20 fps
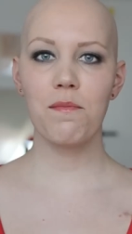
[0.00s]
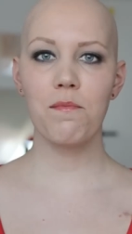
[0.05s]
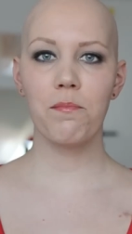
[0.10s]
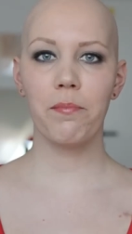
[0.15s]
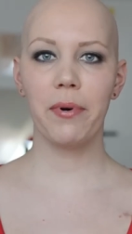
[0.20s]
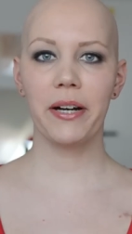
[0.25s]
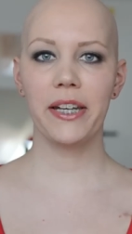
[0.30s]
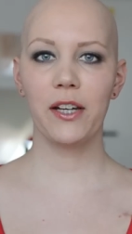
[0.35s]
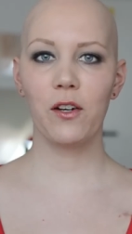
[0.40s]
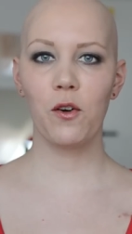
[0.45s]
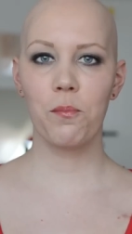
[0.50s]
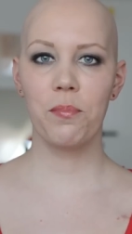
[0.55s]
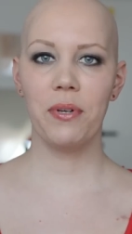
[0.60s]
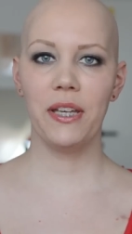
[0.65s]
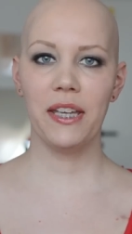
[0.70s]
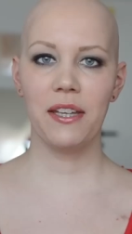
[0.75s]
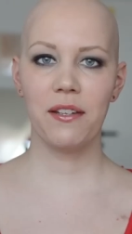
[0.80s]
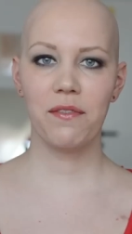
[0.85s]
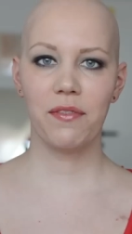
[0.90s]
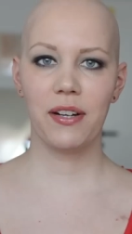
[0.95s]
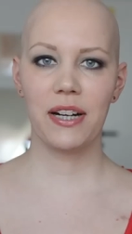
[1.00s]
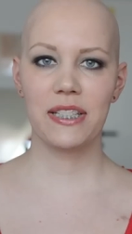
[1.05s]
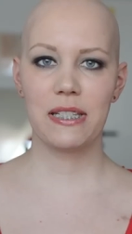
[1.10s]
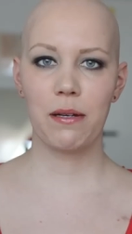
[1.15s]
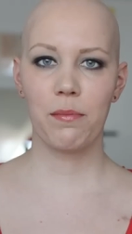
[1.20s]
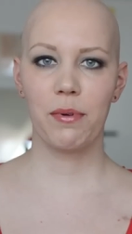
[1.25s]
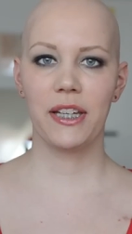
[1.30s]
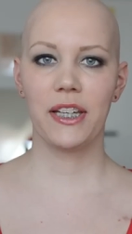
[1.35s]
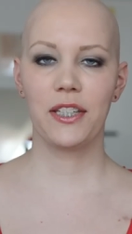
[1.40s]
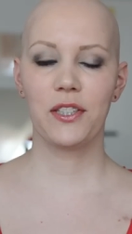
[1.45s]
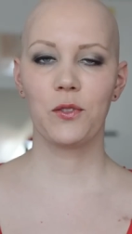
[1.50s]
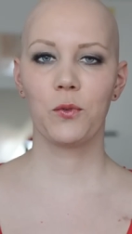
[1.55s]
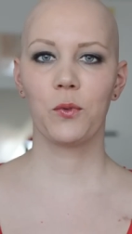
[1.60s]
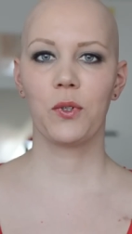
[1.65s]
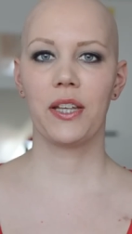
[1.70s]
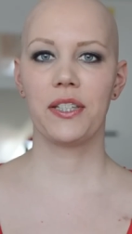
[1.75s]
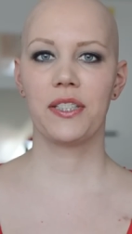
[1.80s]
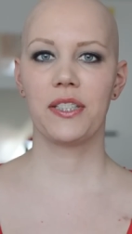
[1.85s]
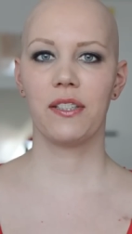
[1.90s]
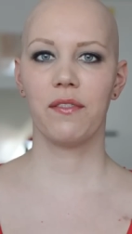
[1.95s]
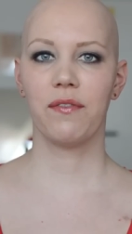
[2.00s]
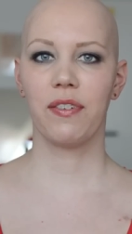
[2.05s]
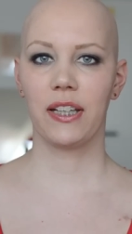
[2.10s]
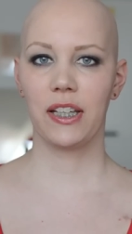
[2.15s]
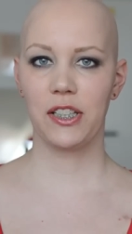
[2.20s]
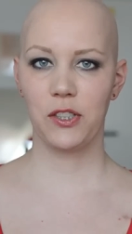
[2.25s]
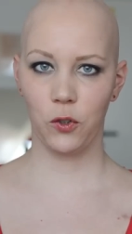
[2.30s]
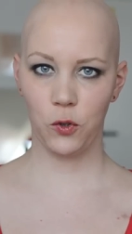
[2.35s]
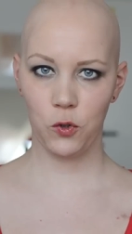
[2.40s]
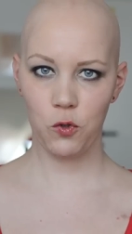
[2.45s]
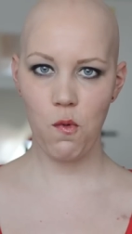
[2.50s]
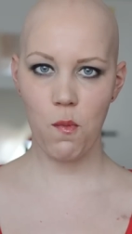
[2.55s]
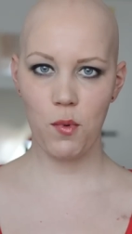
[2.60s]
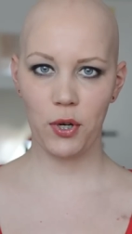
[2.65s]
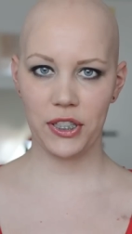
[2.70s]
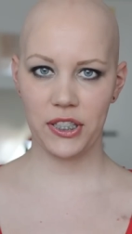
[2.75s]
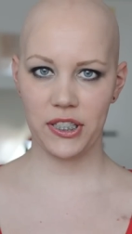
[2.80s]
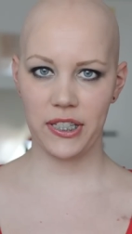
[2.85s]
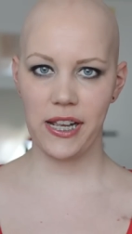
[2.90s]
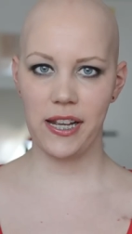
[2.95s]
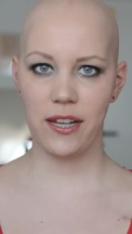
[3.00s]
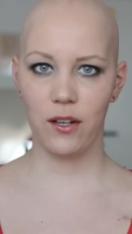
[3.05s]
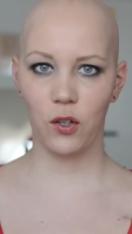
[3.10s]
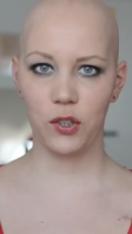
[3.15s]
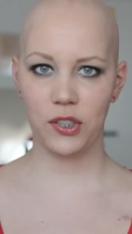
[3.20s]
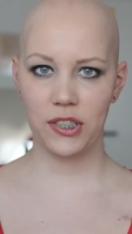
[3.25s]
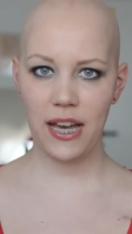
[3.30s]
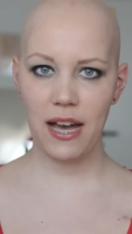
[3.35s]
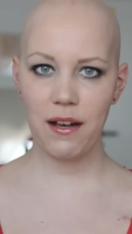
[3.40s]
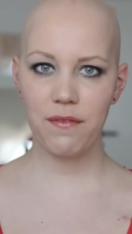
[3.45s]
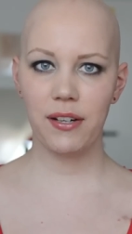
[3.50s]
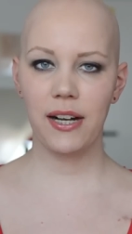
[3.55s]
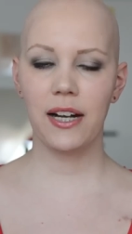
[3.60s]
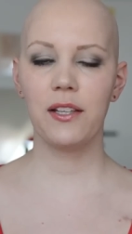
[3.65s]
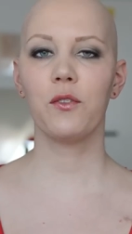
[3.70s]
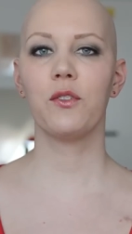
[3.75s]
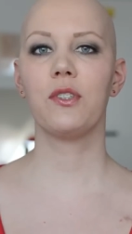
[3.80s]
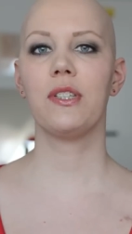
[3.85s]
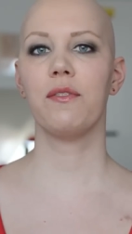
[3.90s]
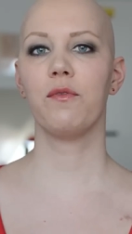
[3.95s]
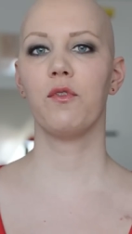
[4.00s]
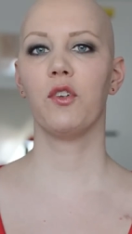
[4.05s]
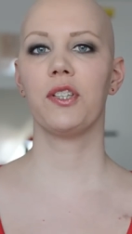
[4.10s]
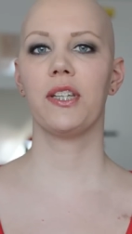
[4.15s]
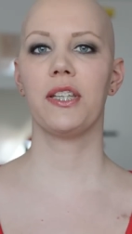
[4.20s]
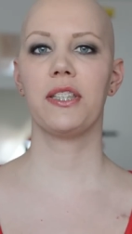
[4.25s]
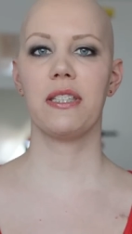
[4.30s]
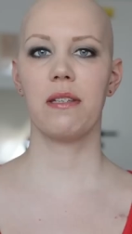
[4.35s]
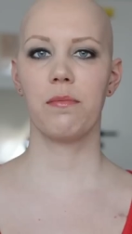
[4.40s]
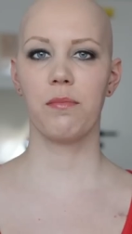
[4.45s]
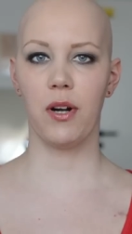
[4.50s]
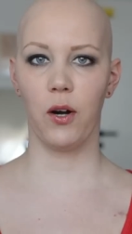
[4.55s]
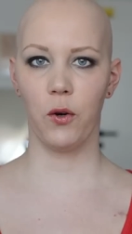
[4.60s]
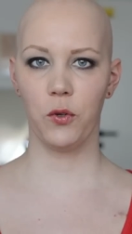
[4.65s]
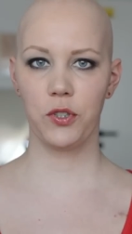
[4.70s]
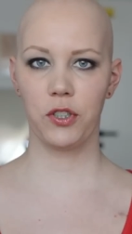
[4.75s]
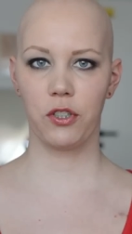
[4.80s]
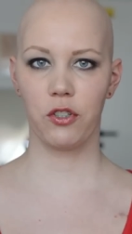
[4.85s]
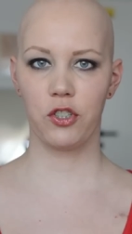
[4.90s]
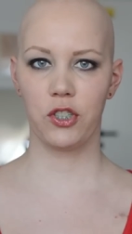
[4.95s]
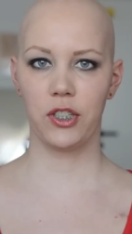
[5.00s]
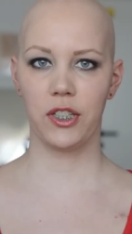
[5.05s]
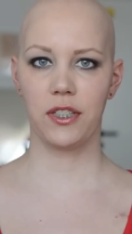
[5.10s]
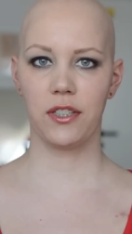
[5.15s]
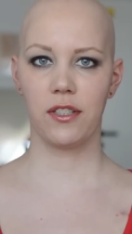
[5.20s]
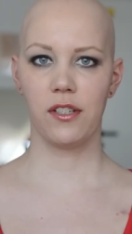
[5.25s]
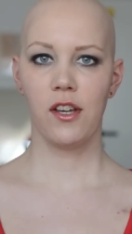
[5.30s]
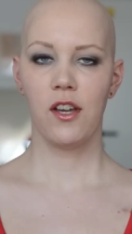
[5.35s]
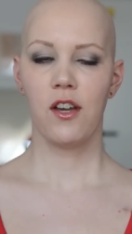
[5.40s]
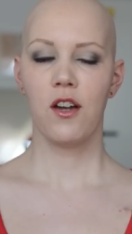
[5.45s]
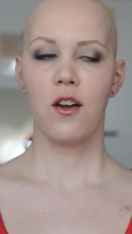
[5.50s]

Bei der OP war es aber jetzt so, dass äh, wirklich noch Tumorzellen auch da waren und die wurden jetzt eben rausgeschnitten.